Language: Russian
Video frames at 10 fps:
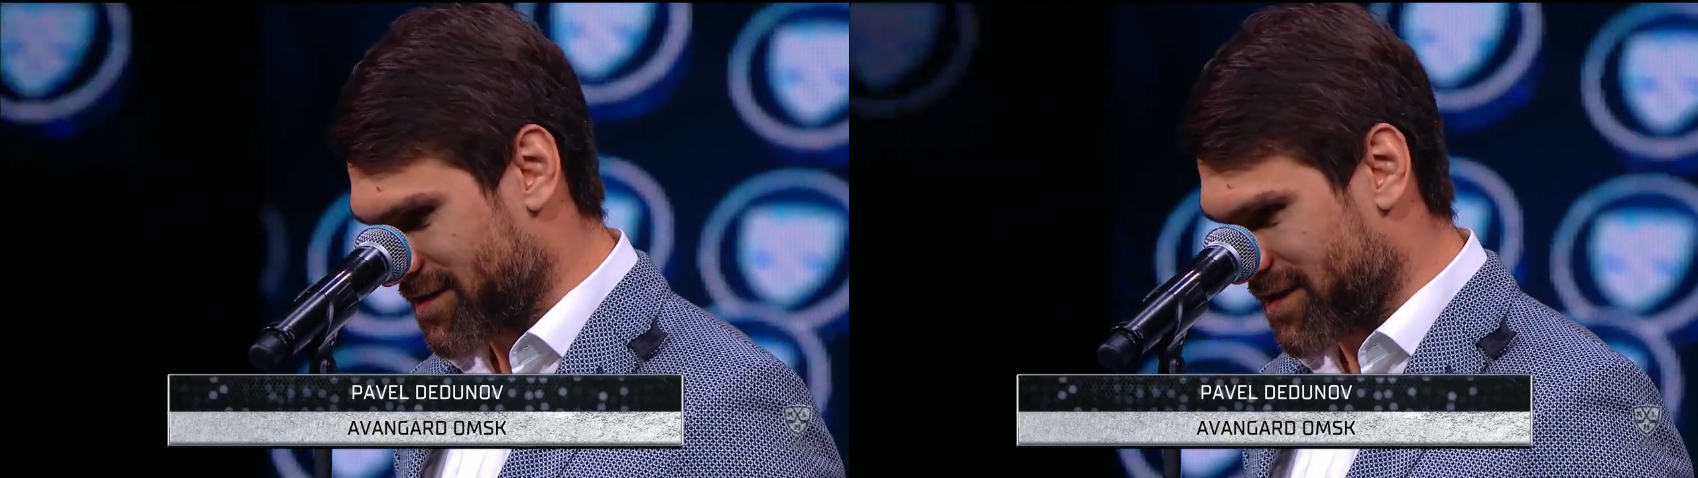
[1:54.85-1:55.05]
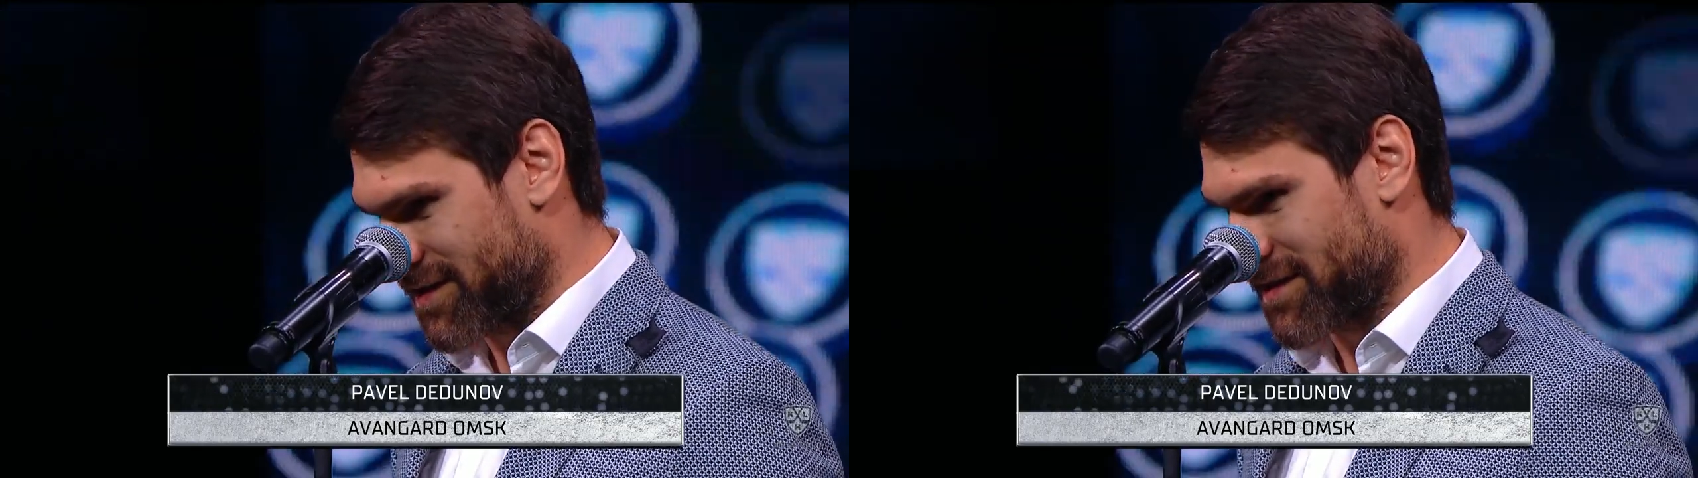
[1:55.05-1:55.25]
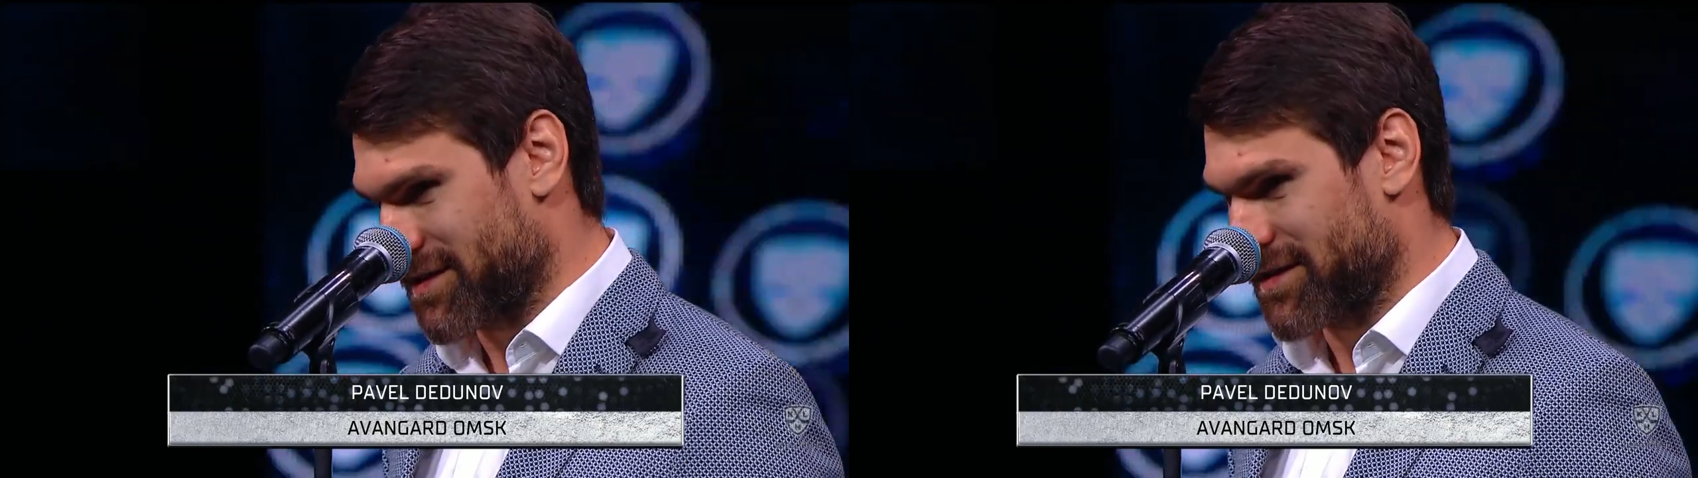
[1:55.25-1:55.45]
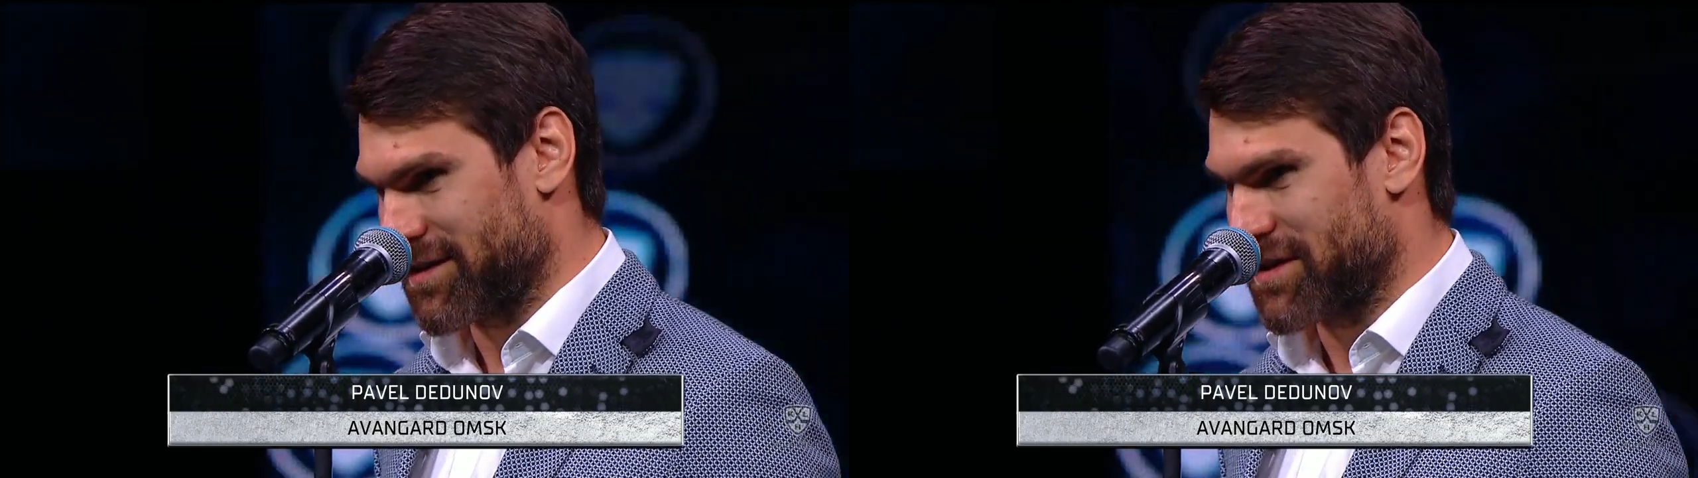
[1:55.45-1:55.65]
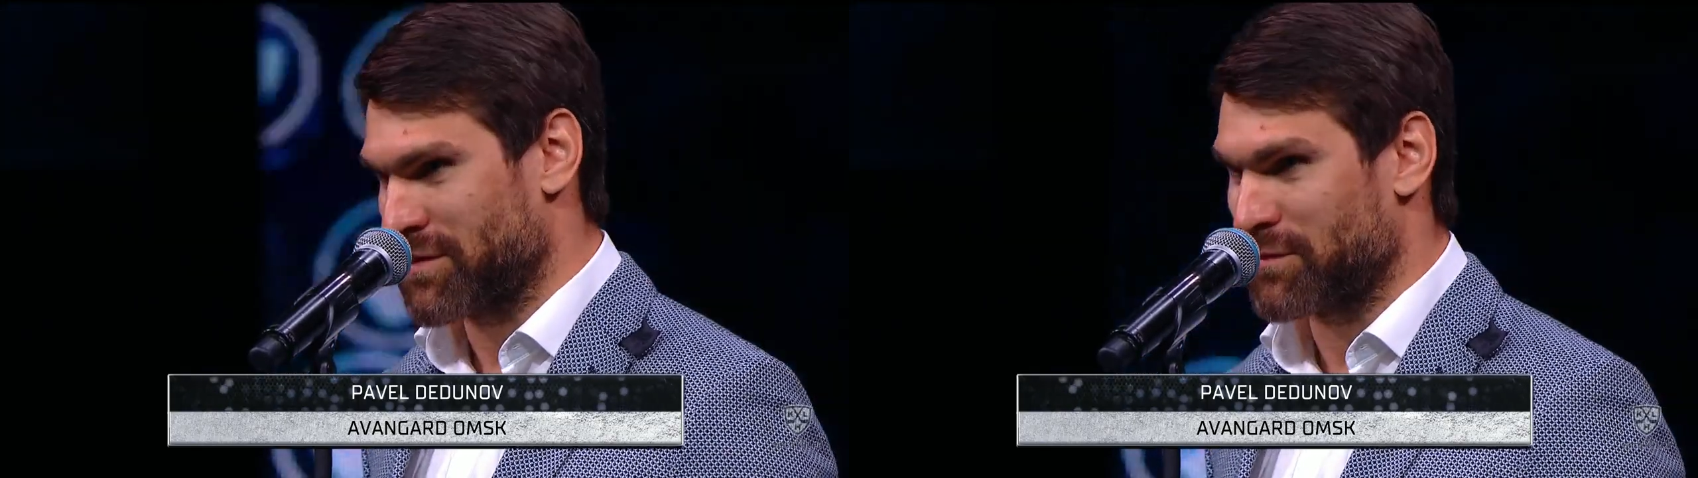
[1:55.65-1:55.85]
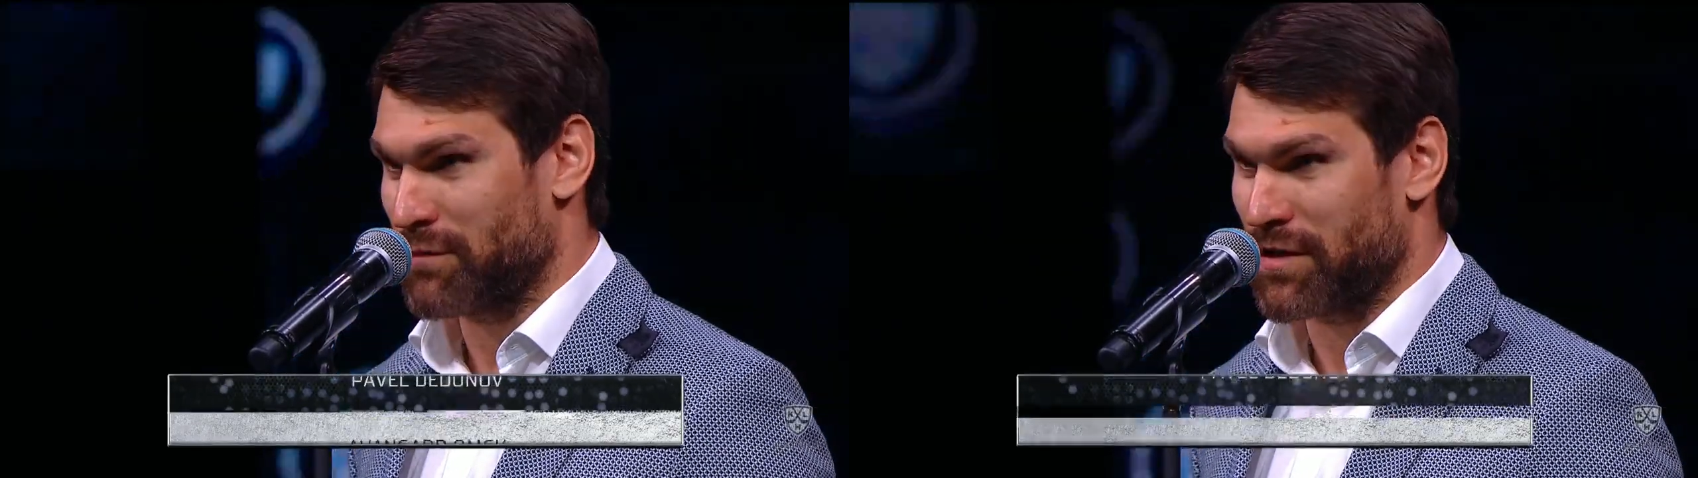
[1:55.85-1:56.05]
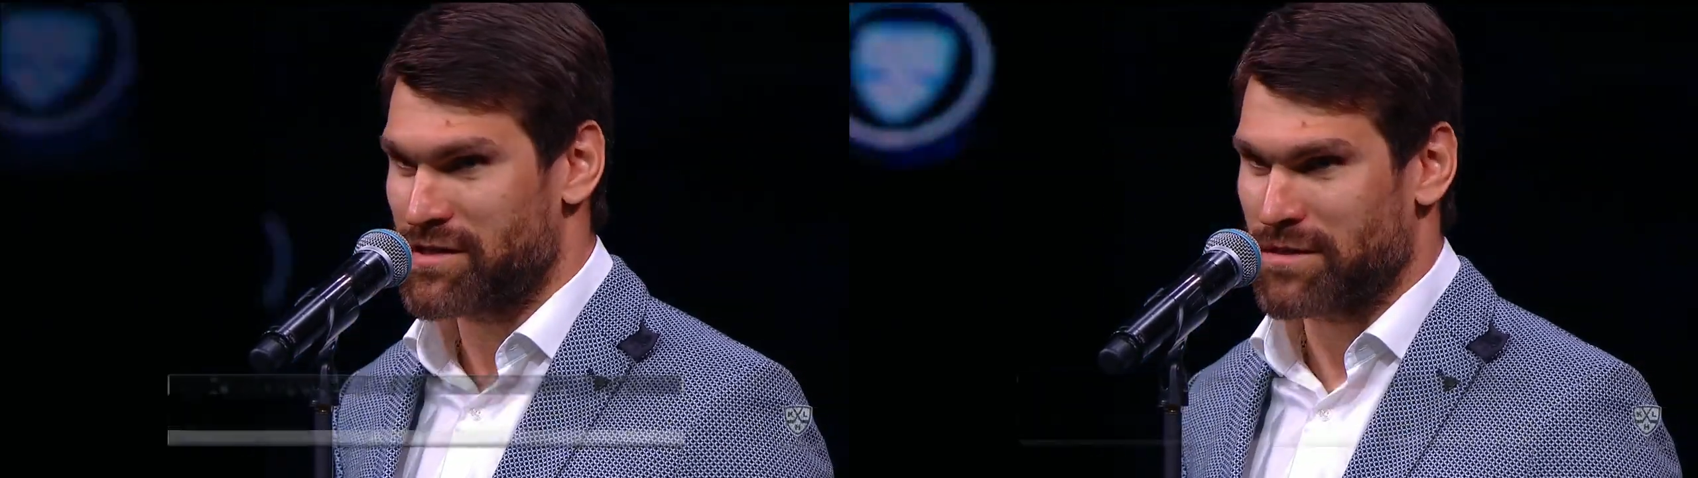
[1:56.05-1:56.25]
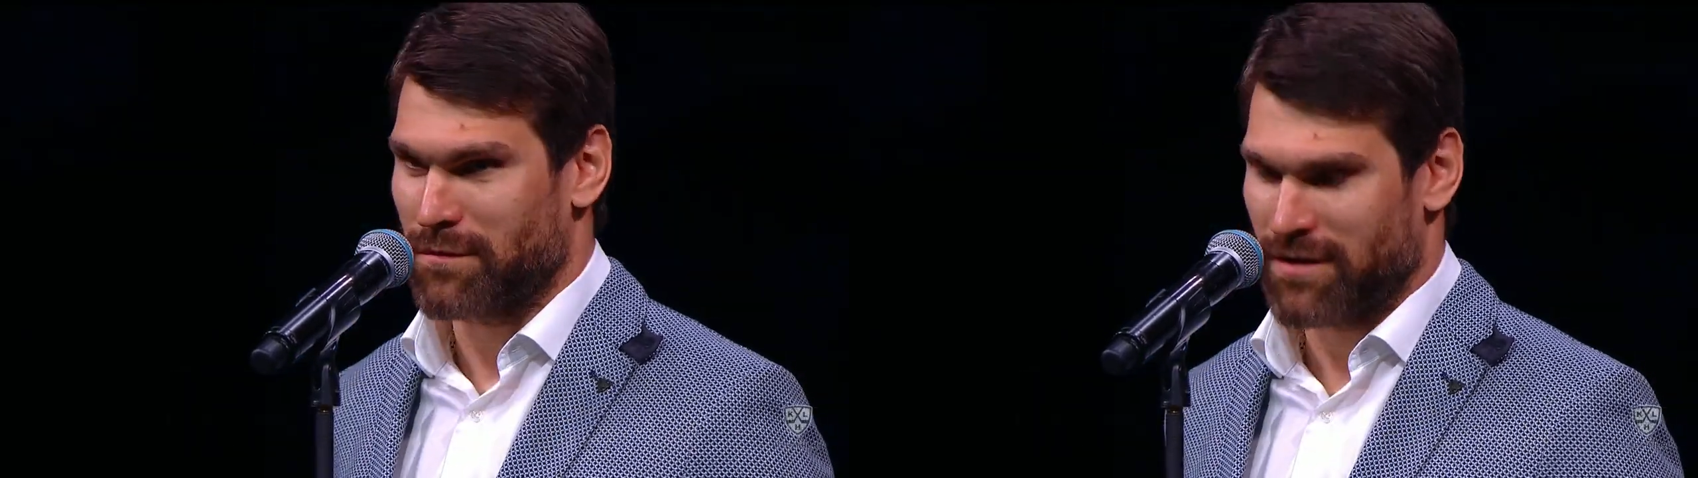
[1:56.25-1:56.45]
э, этим
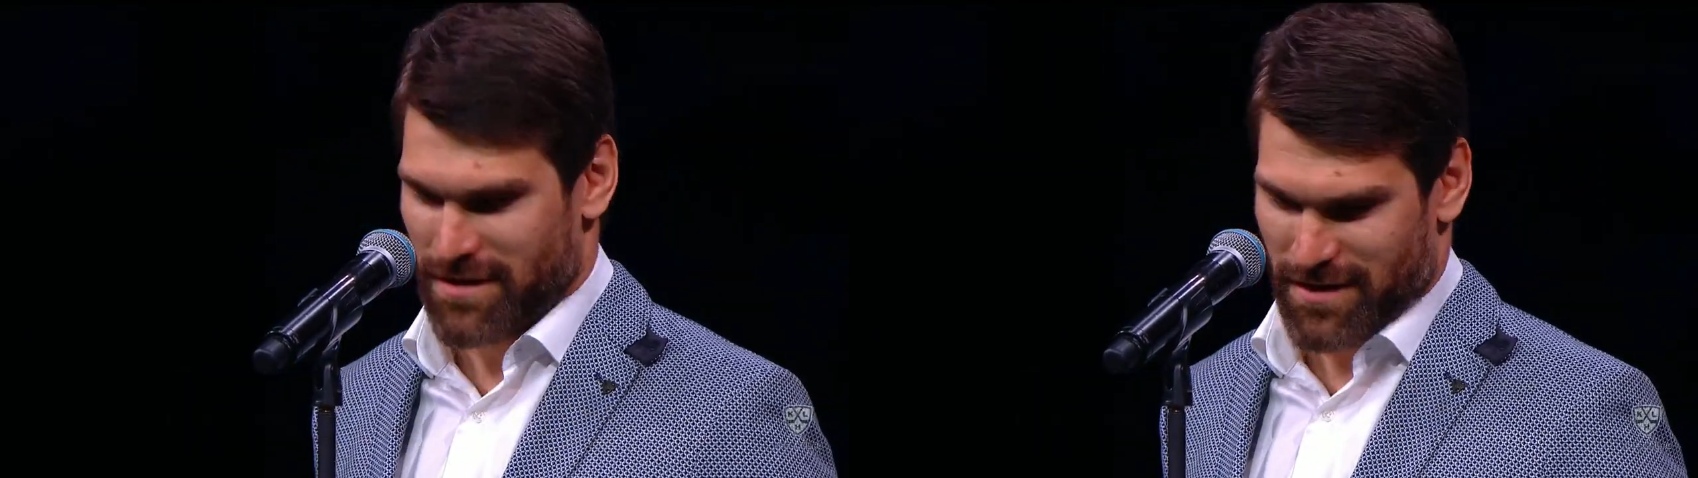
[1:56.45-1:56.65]
призом.